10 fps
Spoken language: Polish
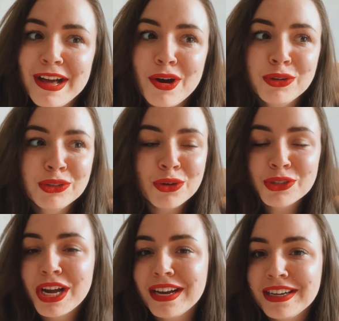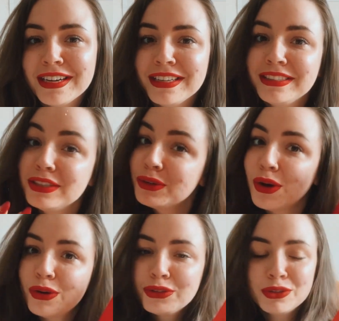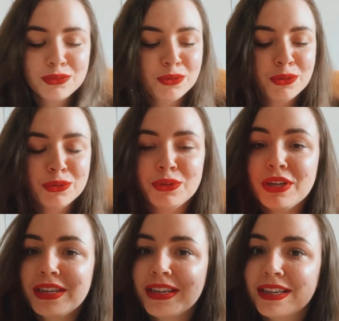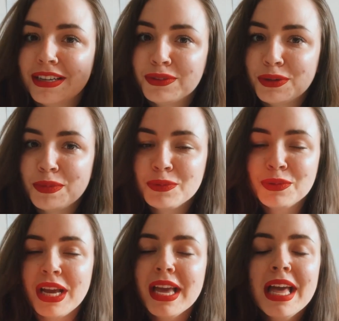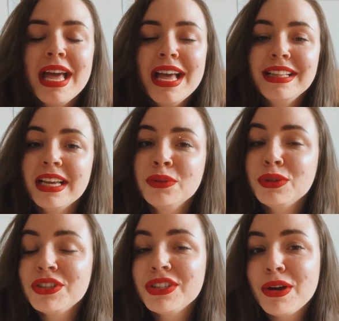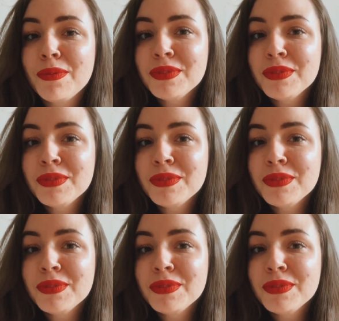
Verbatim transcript: o książkach, tylko o tych dwóch, których, które mam tutaj. Te, które czytałam